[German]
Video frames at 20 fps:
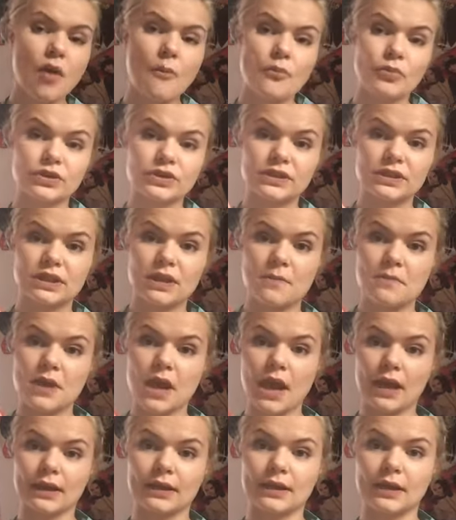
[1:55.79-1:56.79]
Muss ich im
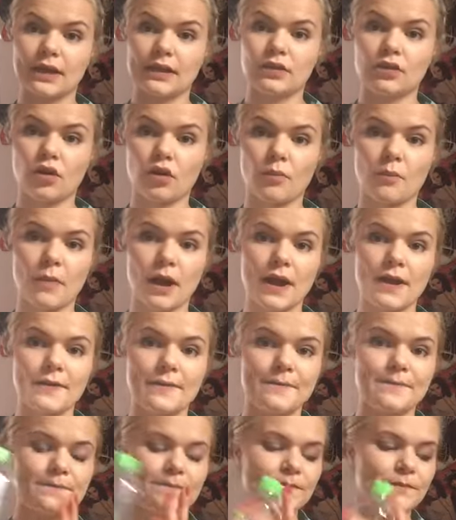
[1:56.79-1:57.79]
Nachhinein
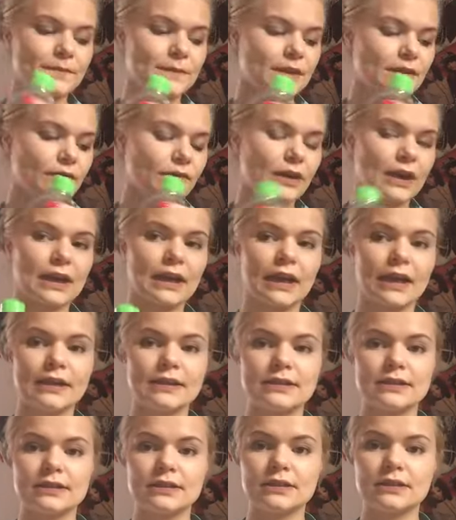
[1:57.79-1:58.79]
nochmal
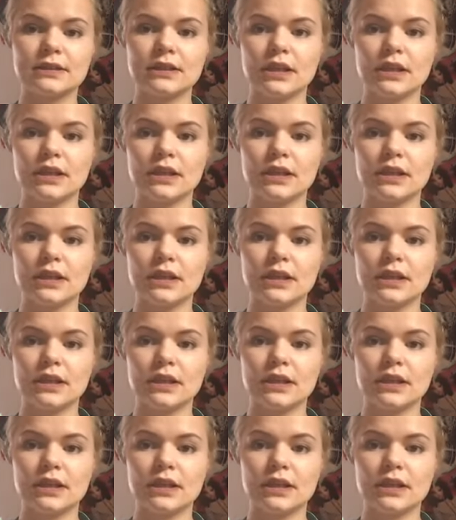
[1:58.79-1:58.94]
vergleichen.